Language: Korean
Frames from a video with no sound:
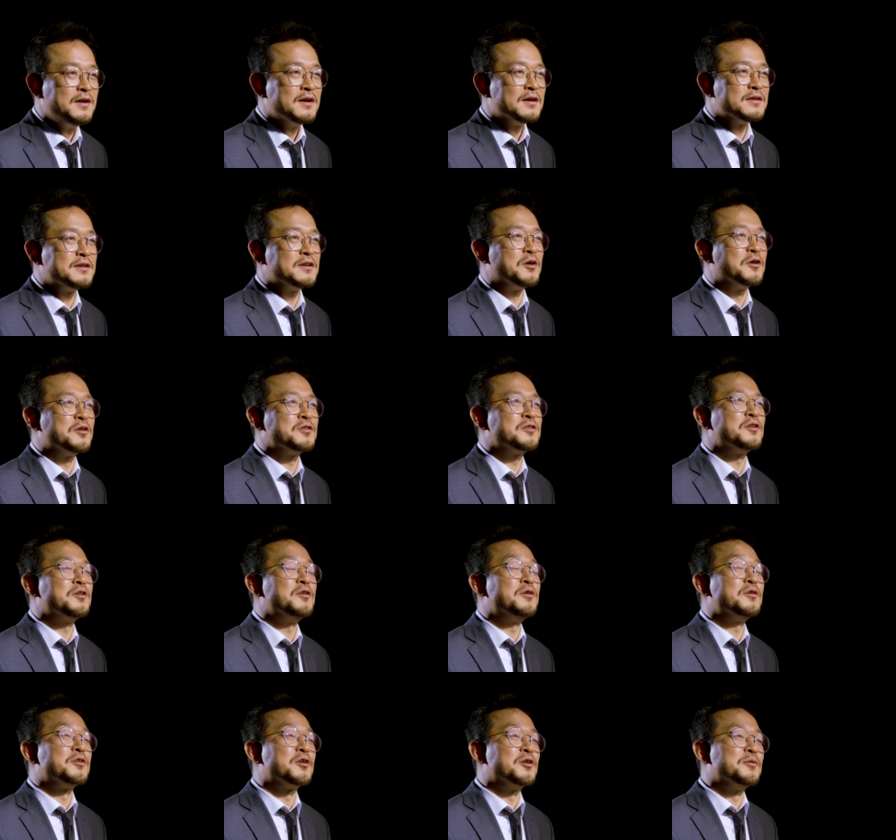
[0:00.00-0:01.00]
근데
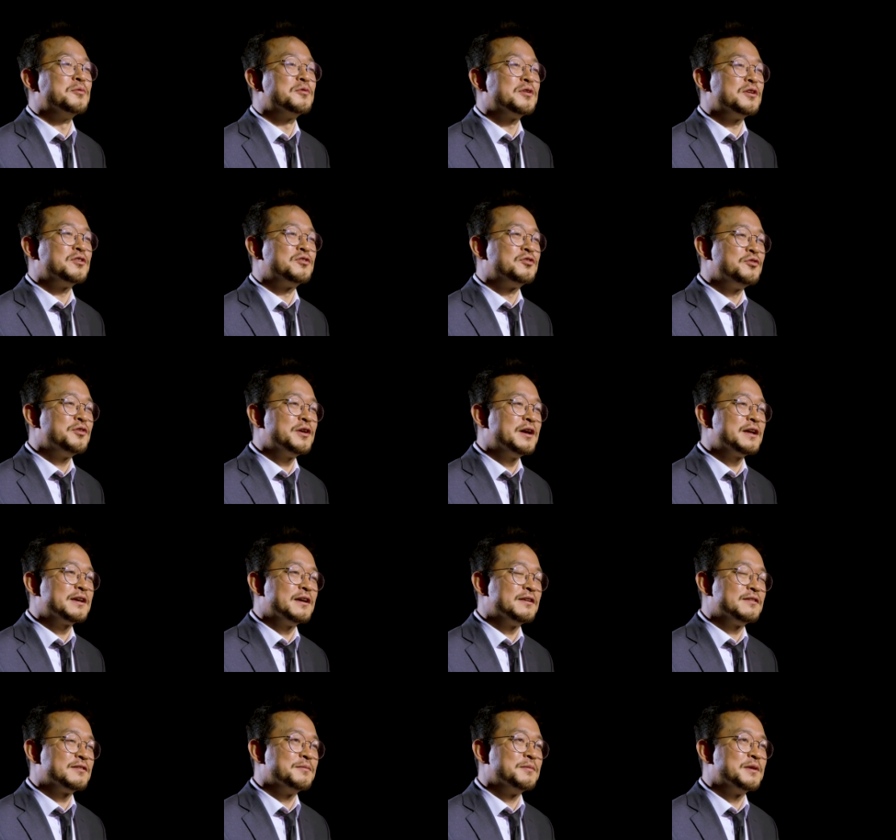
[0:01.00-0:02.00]
여기서 여러분들이 주의할
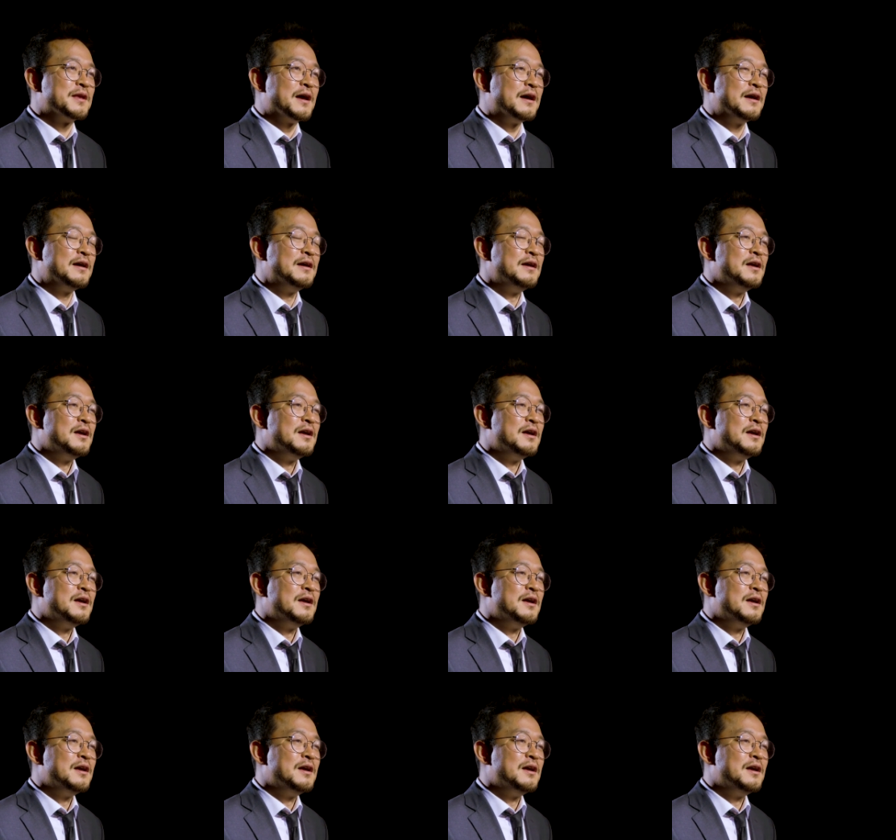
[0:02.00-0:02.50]
게 있습니다.